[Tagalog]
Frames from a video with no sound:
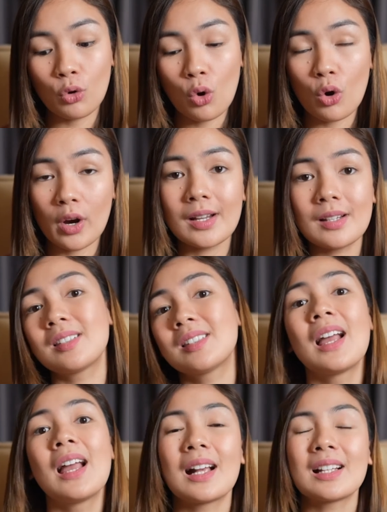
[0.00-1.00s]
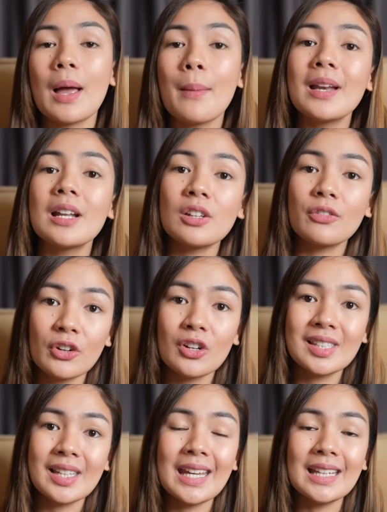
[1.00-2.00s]
course, kasama na sa
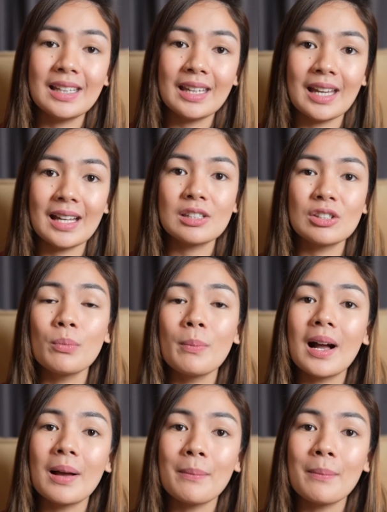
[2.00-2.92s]
first aid kits yung mga